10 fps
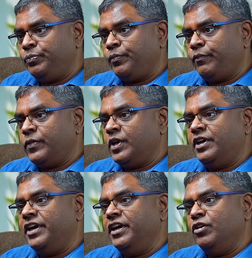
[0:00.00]
ஓகே
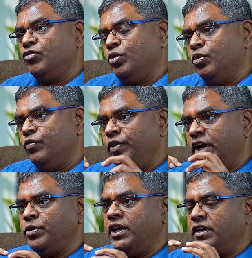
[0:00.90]
ரைட் ஸோ வி
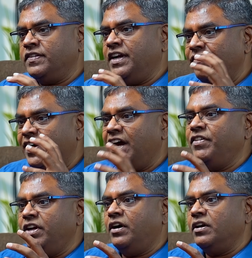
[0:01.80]
ஹவ் டு அண்டர்ஸ்டாண்ட் வேர்
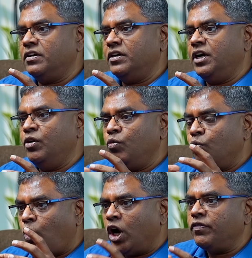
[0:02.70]
வி ஆர் அண்ட்
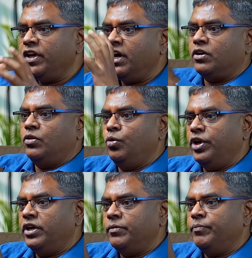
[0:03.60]
வாட் வி ஆர்
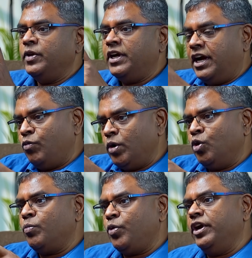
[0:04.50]
டூயிங் அண்ட் ஒன்
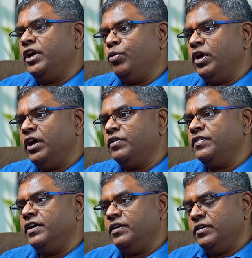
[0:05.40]
மோர் பாயிண்ட் ஐ வுட் லைக் டு
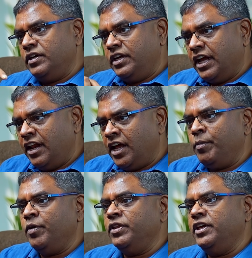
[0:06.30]
சே
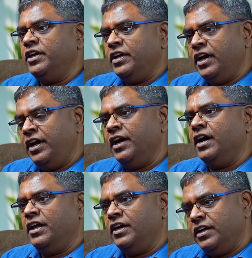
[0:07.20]
எல்லாமே வந்து
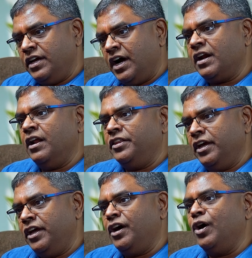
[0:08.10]
இந்தியாவில் யாரெல்லாம்
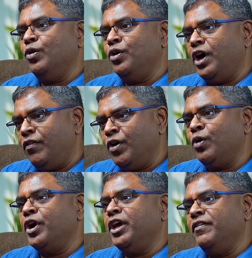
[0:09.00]
தங்கியிருக்காங்களோ
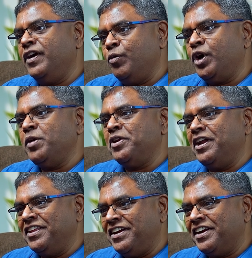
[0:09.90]
அவங்களுடைய
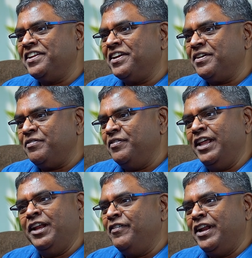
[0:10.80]
உழைப்பினால தான் நடந்திருக்கு
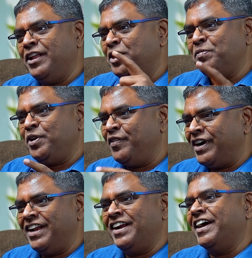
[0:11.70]
வெளியில் வெளிநாட்டுக்கு
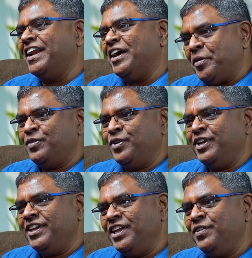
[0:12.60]
போனவங்களால் நடக்கலை ஸோ
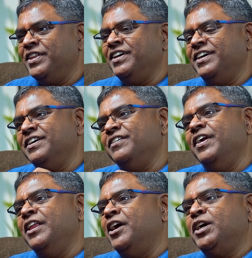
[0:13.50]
இது வந்து
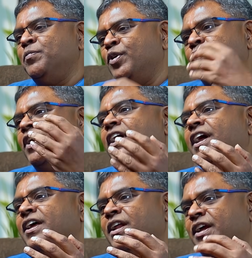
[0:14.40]
வெளிநாட்டுக்கு
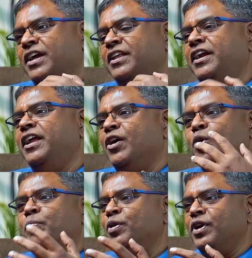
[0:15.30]
போனவங்களால் இங்கே இந்தியா
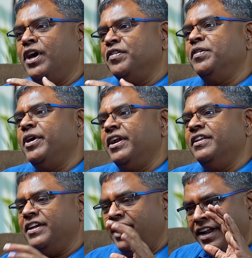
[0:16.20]
உருப்படணும்னு அவசியமே
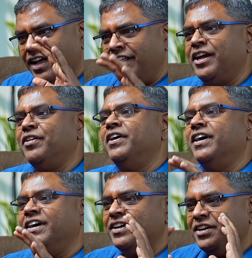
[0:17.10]
கிடையாது இந்தியாவில்
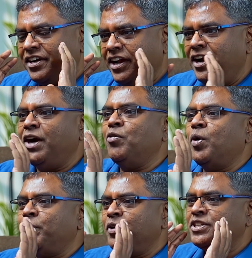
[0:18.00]
இருக்கிறவங்க இந்தியாவை
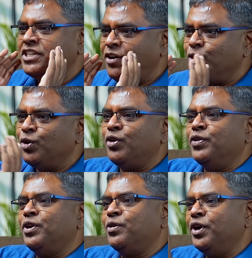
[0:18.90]
உருப்பிட்ட வச்சே இவ்வளோ தூரம்
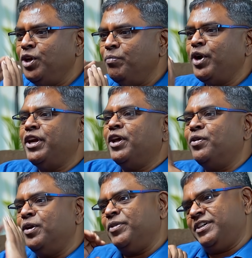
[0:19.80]
வந்திருக்கோம் இன்னும் போயிட்டே
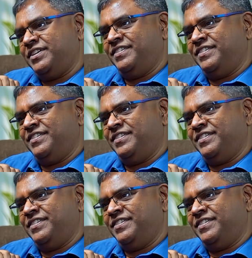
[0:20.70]
இருக்கோம் நம்ம